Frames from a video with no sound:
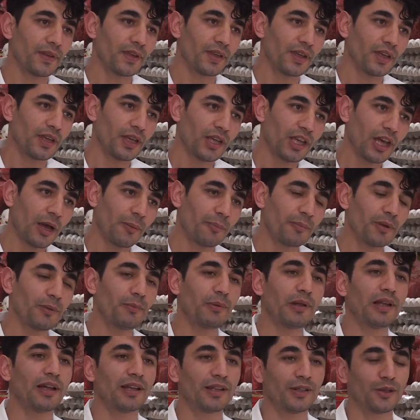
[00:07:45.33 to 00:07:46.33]
e, yapmayı
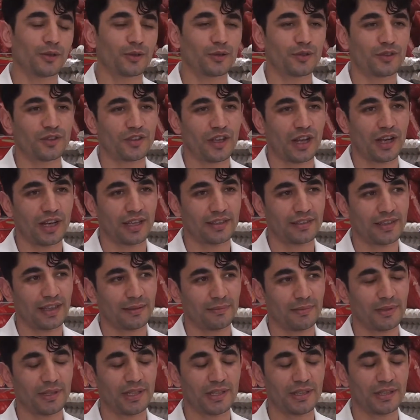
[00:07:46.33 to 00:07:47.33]
planlıyoruz inşallah.
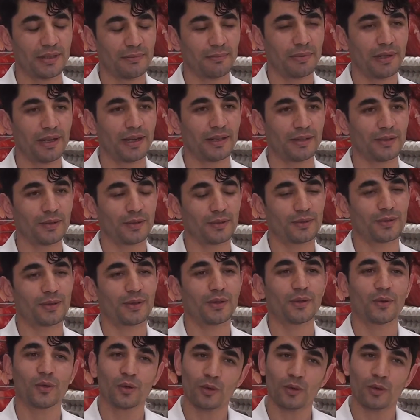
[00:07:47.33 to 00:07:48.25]
Satmayı ki, Kurumsallaşmak.